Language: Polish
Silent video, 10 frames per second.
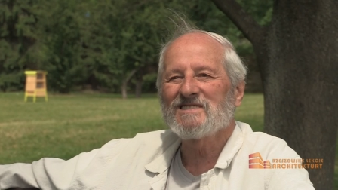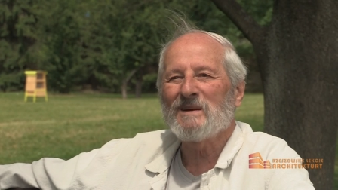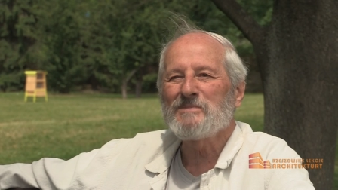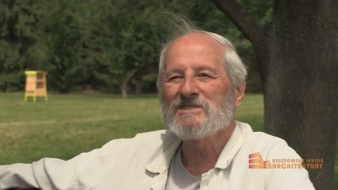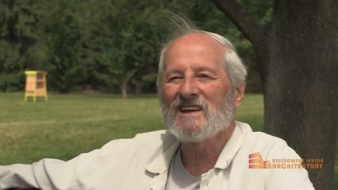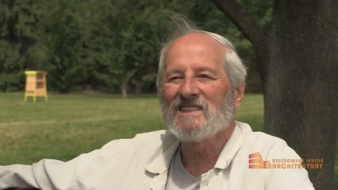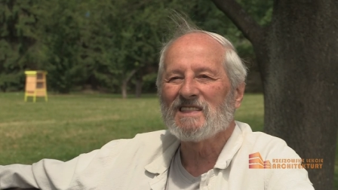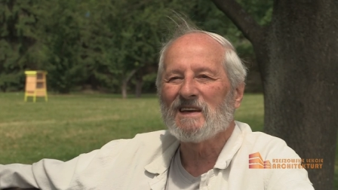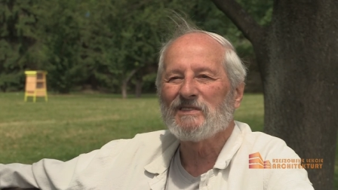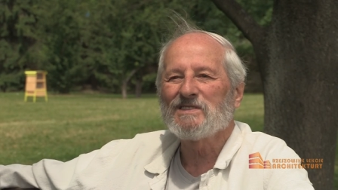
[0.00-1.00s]

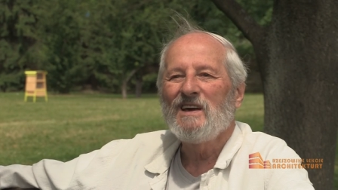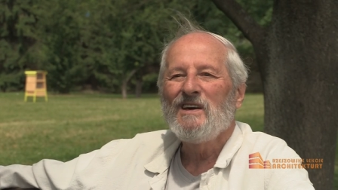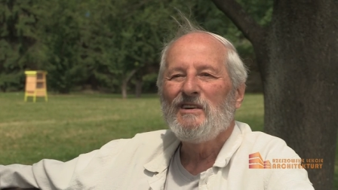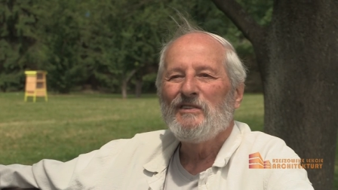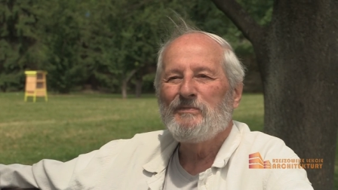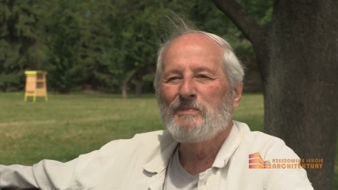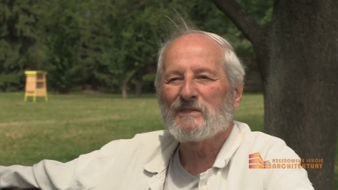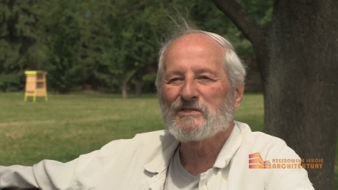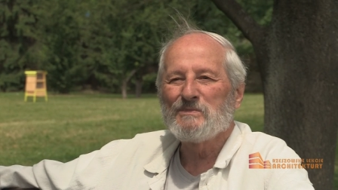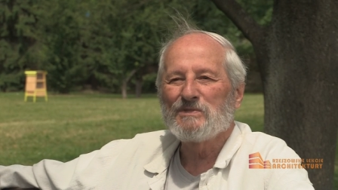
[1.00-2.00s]
zapisana nawet w
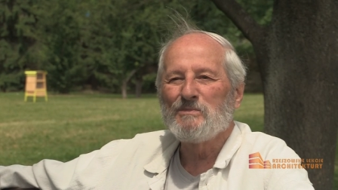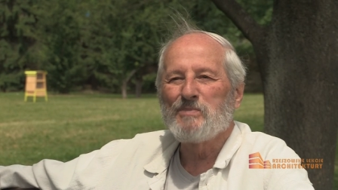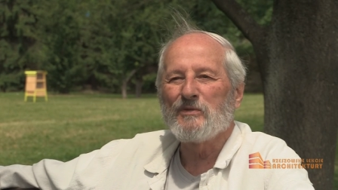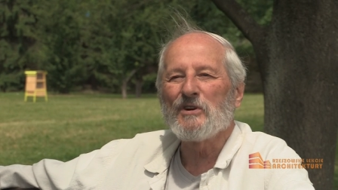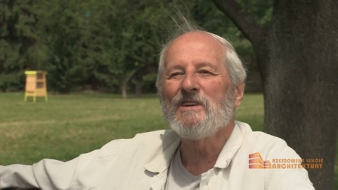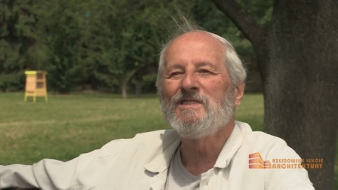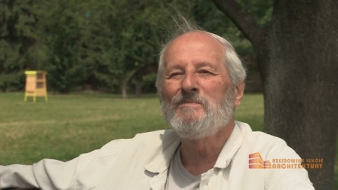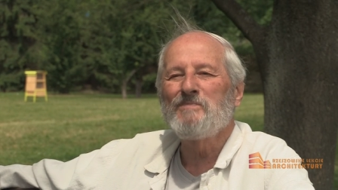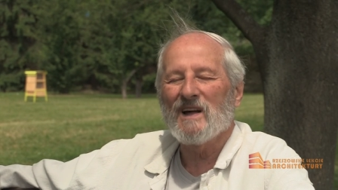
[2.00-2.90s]
pierwszym tym powojennym